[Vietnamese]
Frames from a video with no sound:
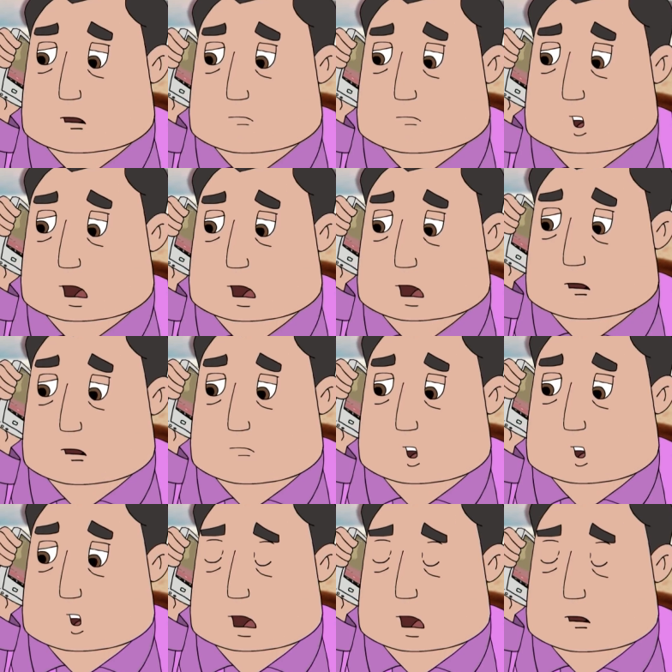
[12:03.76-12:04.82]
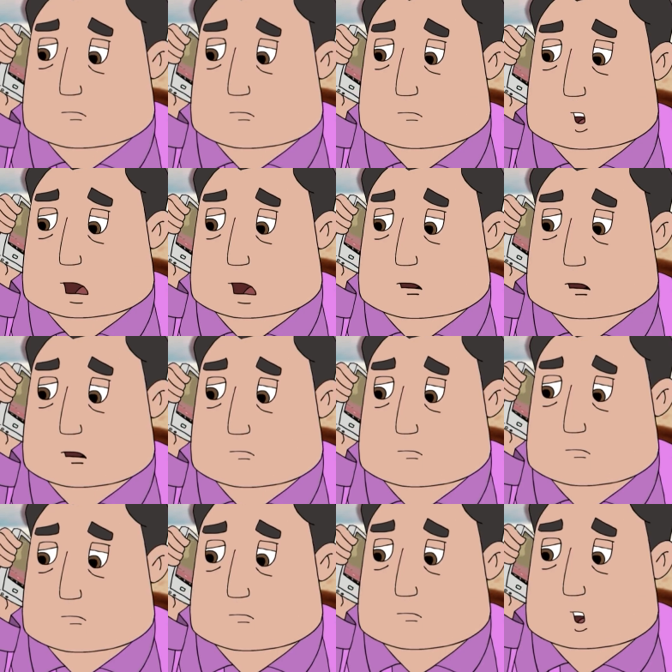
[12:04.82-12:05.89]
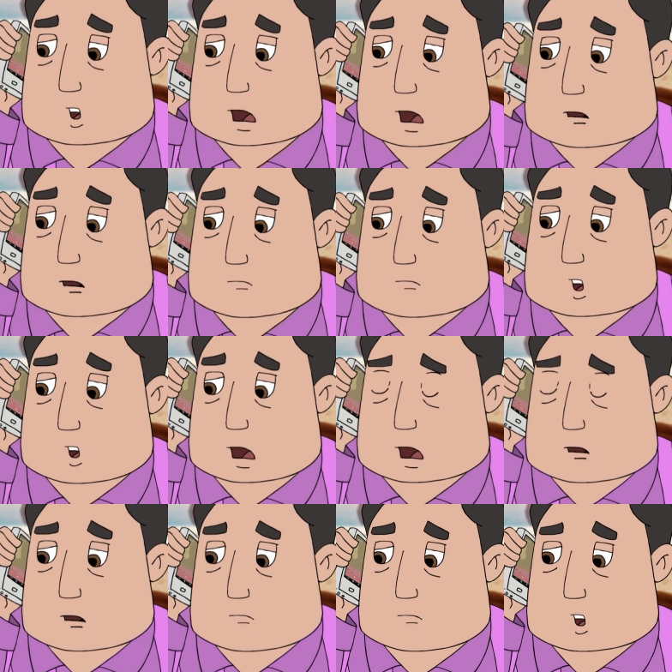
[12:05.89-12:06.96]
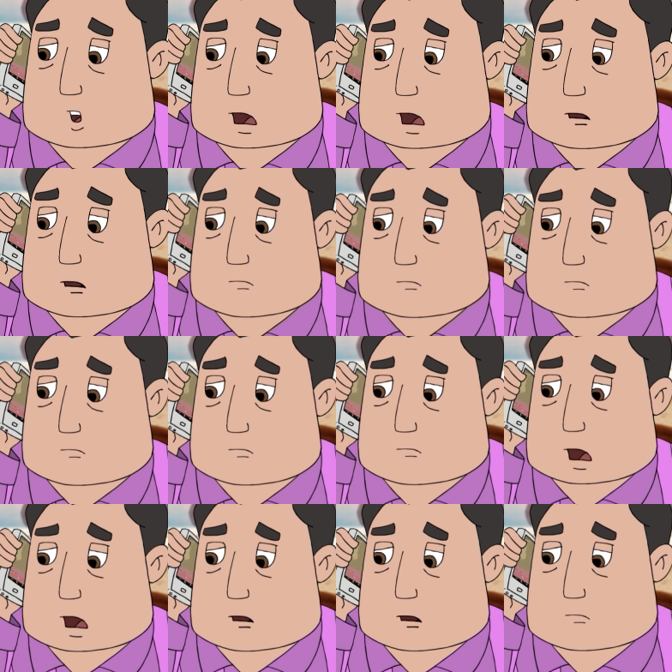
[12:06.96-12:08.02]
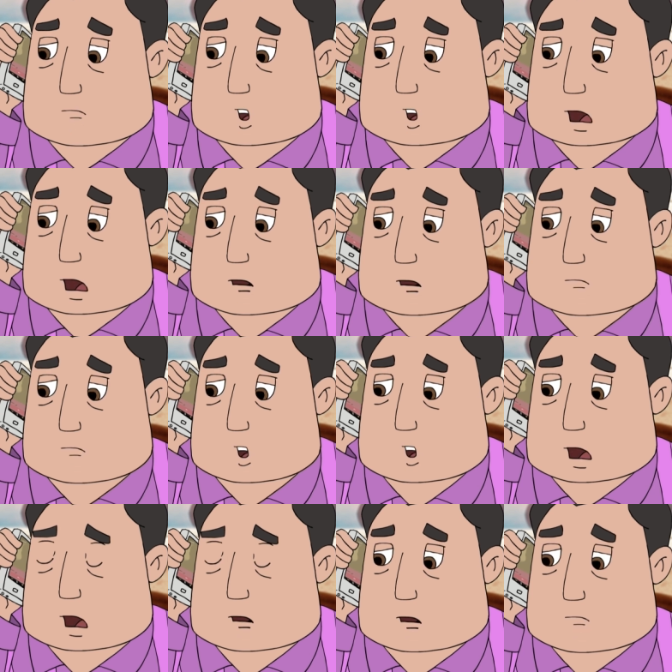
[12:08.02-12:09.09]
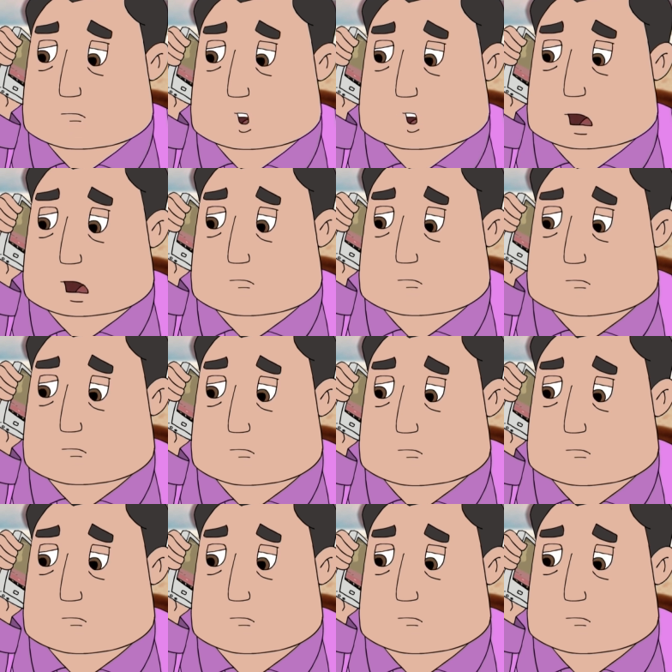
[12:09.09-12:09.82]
nhưng bận bắt tay vào công việc ngay. Vừa mới đi ăn tối về tới phòng, giờ mới được ngã lưng xuống giường một tí.